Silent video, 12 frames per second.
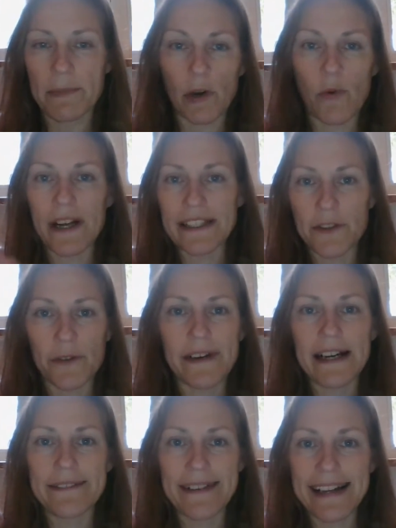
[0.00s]
per quanto
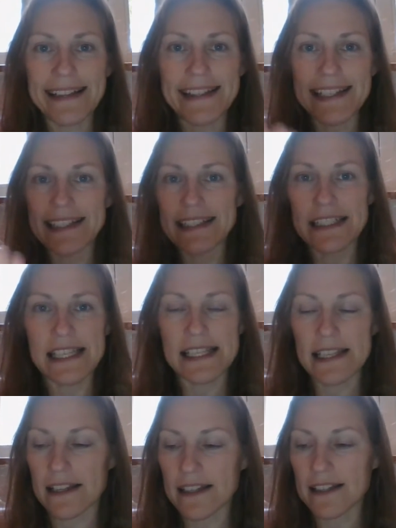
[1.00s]
va avanti uh,
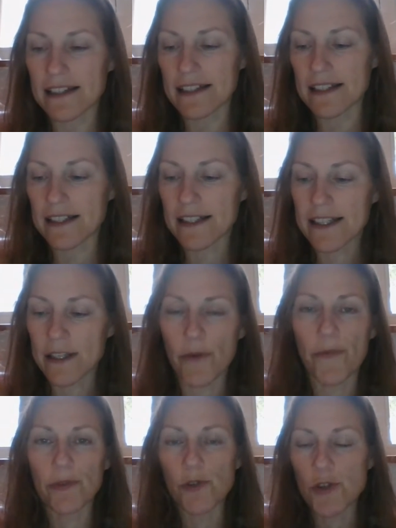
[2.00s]
il
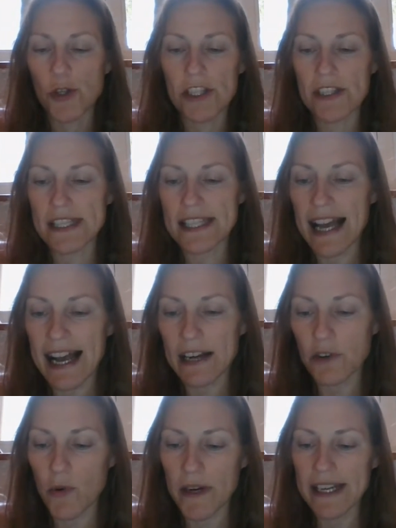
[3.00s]
flusso del
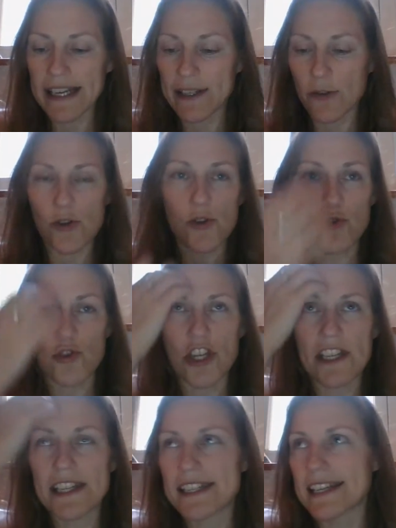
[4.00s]
sangue, cosa
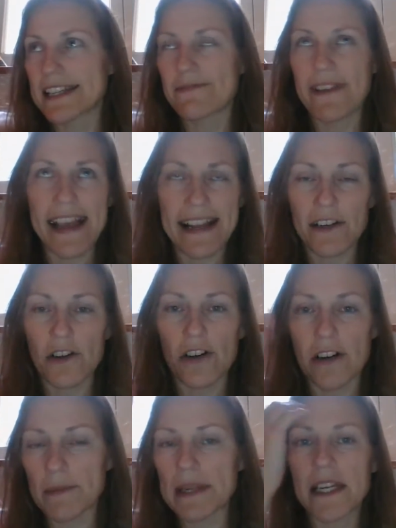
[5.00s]
succede se
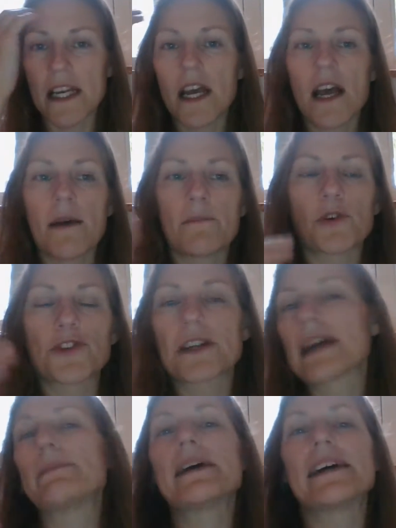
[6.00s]
svengo, I mean,
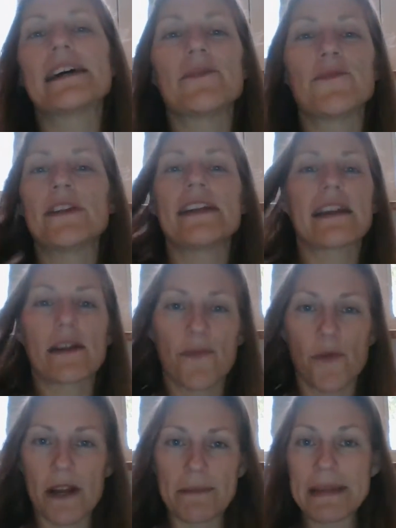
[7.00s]
potrebbe venire
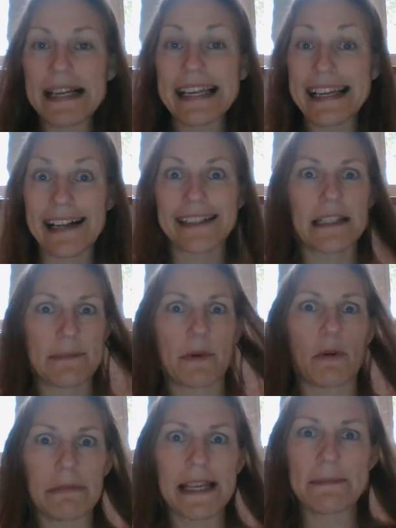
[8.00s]
fuori mille altri
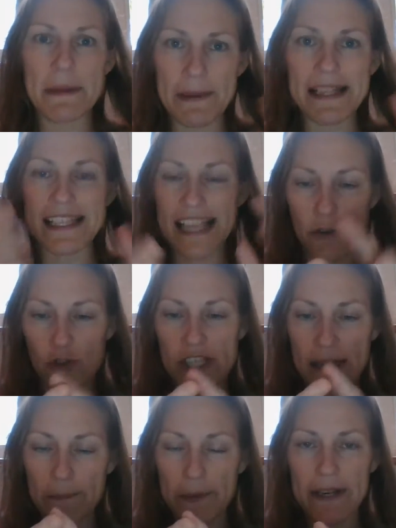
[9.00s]
problemi pensando
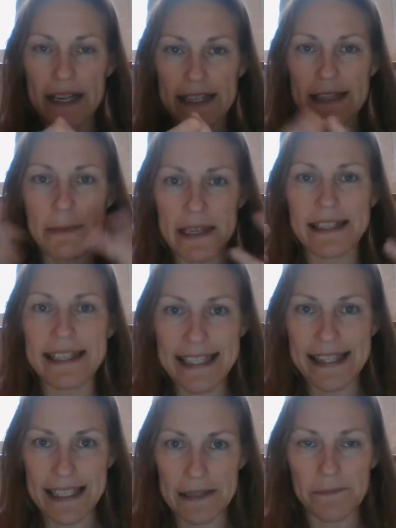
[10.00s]
sempre di mia
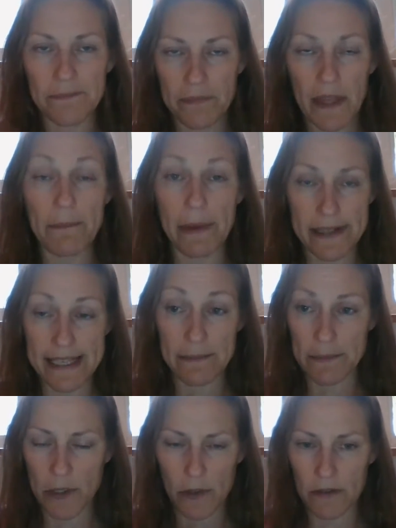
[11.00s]
vita, per
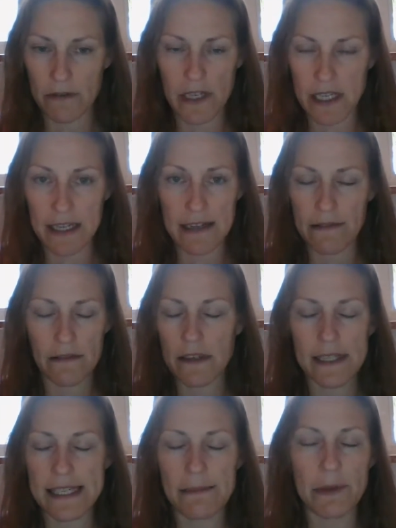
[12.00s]
esempio, un, un
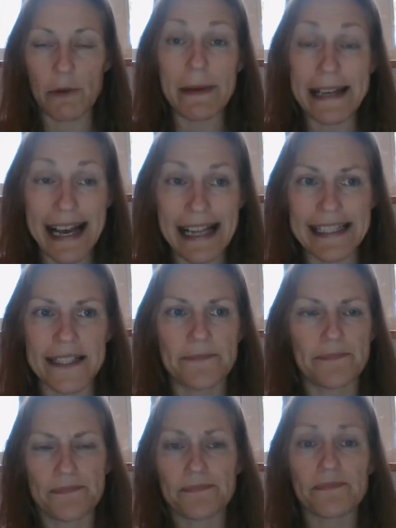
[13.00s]
esempio banale.